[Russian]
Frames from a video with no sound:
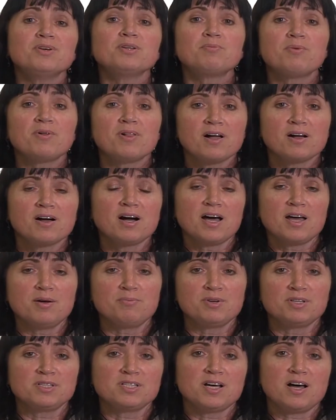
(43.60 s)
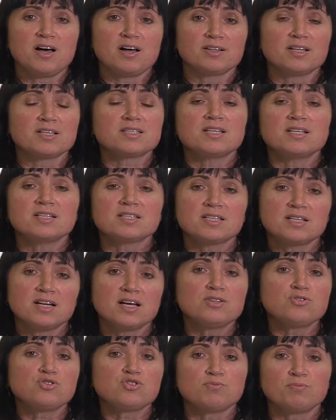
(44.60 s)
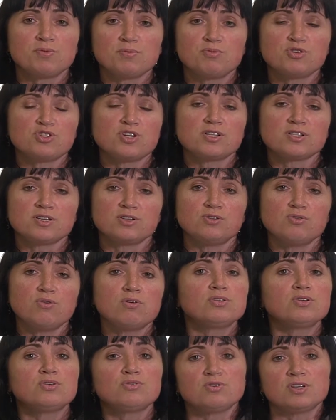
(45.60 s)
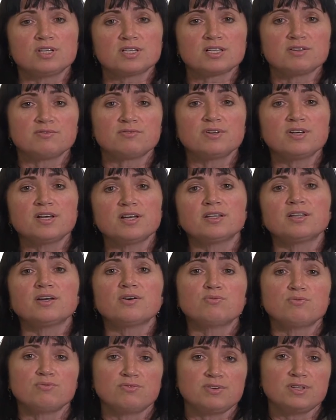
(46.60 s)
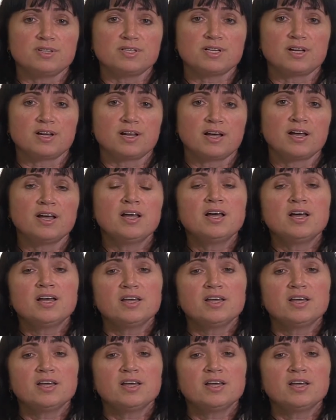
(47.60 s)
предполагаемый диагноз и сразу же побежать к доктору, если вы это увидели.